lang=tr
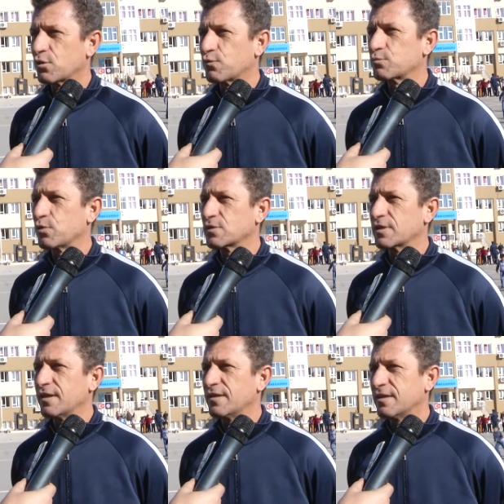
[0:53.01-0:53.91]
Türk
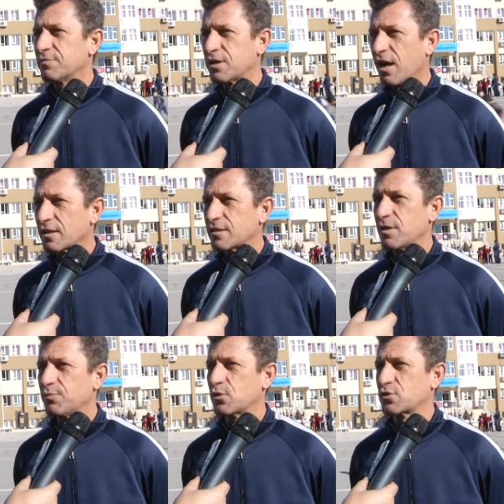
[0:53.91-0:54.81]
futbolunda bir
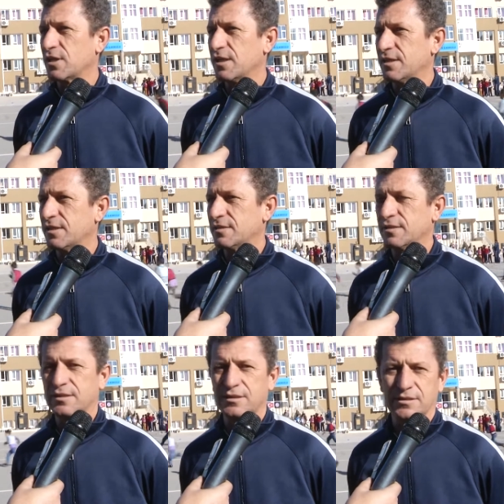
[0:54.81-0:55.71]
kalkınma projeleri
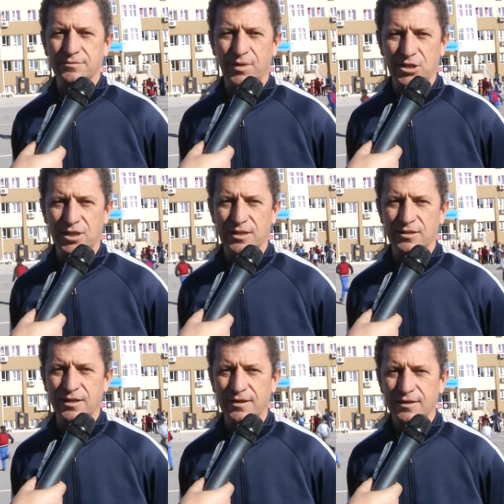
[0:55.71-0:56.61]
e,
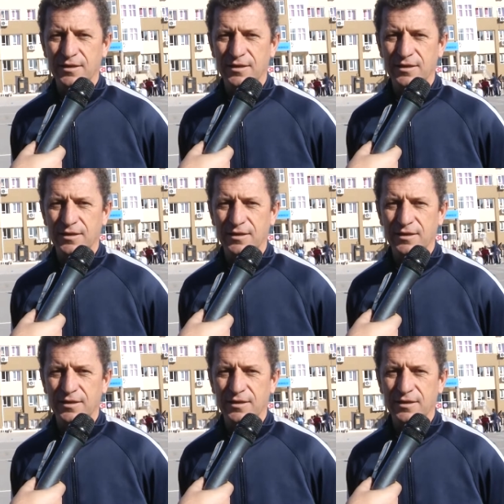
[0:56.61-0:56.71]
başlattı.